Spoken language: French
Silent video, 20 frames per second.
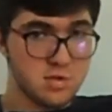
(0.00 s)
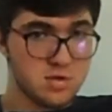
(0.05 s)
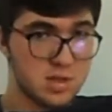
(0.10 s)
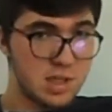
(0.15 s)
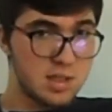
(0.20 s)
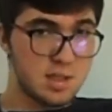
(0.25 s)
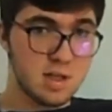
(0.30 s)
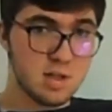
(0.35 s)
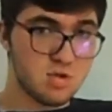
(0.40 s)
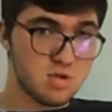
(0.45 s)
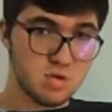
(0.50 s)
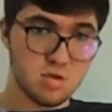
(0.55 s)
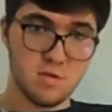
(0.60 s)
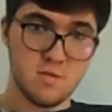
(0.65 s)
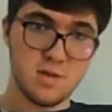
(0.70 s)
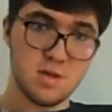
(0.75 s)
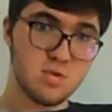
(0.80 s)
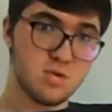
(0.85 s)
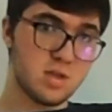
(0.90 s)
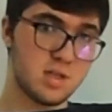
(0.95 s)
c'était juste une
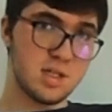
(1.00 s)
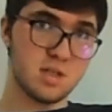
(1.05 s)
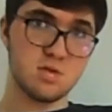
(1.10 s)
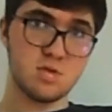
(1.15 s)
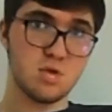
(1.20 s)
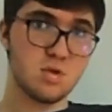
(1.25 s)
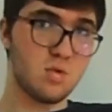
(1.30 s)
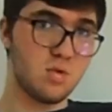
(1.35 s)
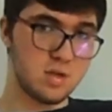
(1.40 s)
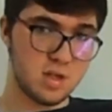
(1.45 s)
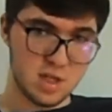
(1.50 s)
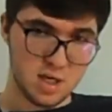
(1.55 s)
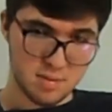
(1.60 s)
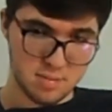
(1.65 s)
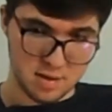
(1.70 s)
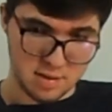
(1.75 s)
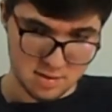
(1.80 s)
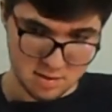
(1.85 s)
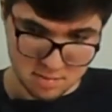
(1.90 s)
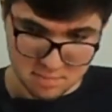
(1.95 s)
vidéo de 15 secondes à la
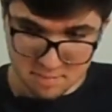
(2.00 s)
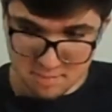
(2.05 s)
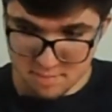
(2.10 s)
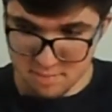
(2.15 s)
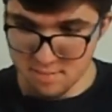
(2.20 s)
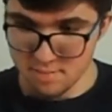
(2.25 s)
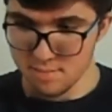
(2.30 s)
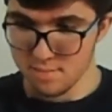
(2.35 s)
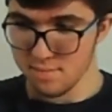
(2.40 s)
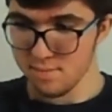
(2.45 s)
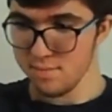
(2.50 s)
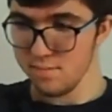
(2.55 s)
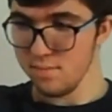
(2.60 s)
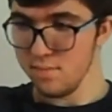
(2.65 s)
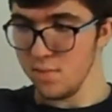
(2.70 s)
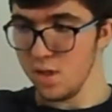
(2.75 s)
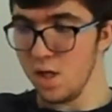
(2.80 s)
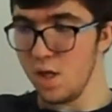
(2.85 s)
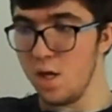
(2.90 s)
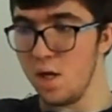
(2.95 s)
base.
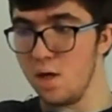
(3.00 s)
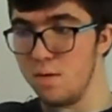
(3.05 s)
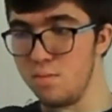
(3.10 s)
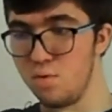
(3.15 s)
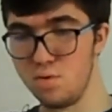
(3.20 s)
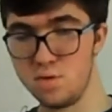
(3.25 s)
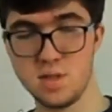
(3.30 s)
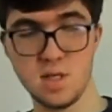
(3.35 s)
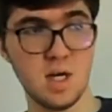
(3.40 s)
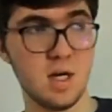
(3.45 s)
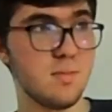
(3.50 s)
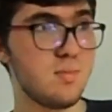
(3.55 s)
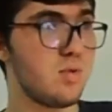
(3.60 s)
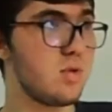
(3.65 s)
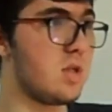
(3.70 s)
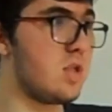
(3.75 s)
Bon, ça a un peu